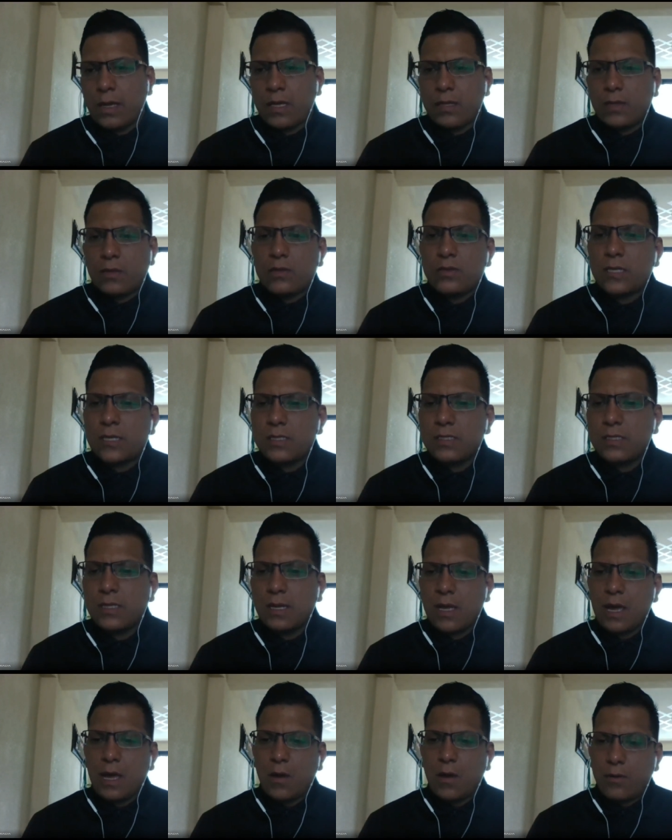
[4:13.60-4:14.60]

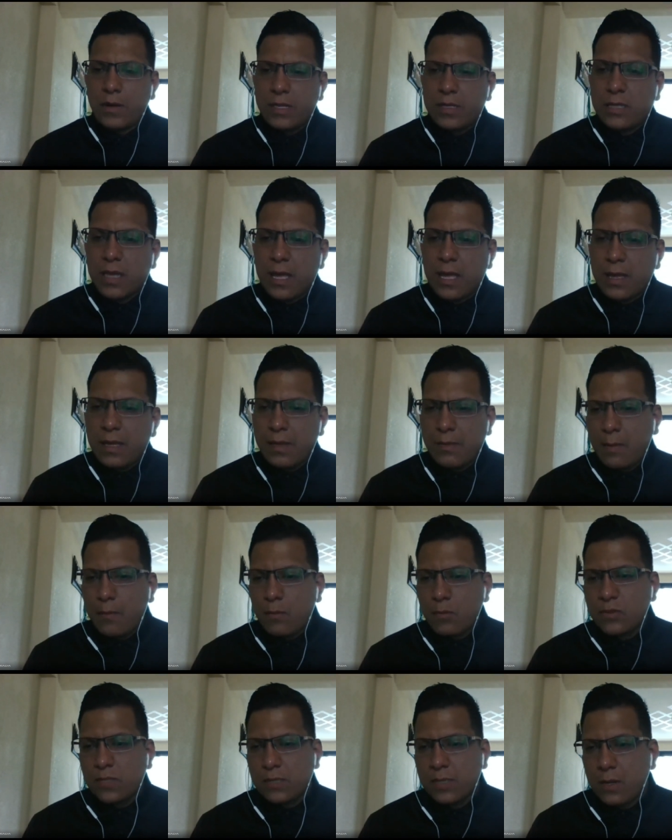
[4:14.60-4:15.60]
Entonces, ahorita eh,
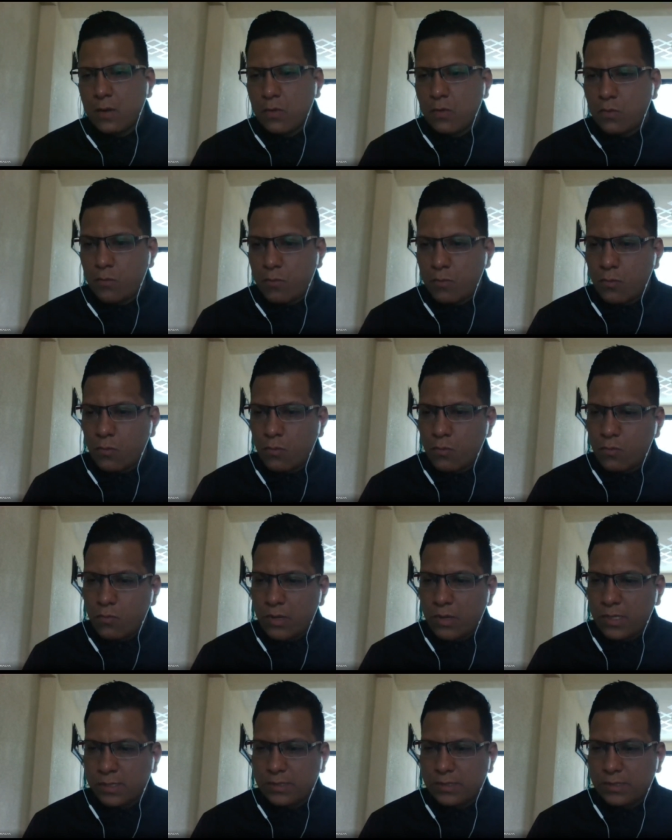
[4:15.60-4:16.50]
vamos a dar un,